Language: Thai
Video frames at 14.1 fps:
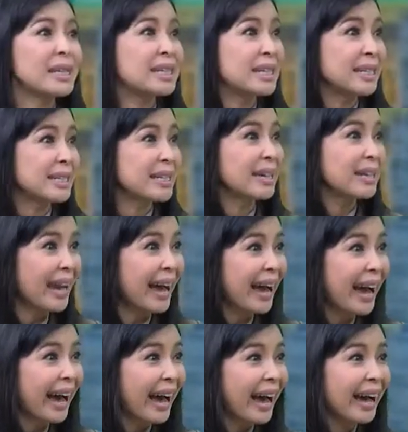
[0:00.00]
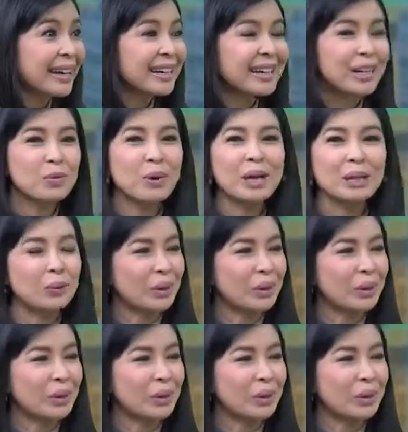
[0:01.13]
มีจิตศรัทธา หรือว่า